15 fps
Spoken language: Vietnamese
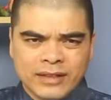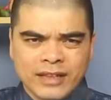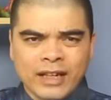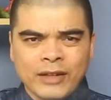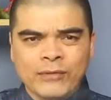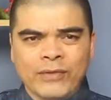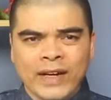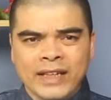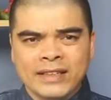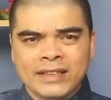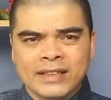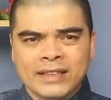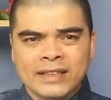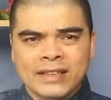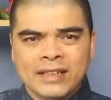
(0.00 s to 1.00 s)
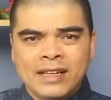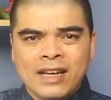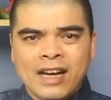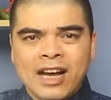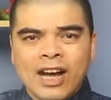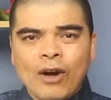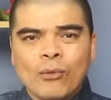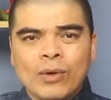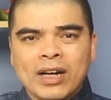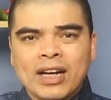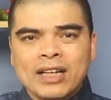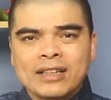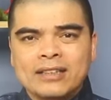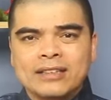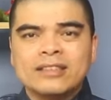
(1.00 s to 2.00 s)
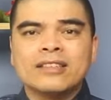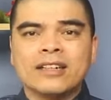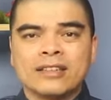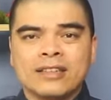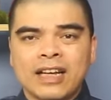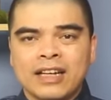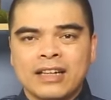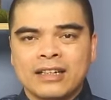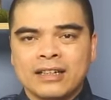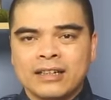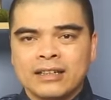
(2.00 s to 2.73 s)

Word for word: cần phải gì? Học cách trưởng thành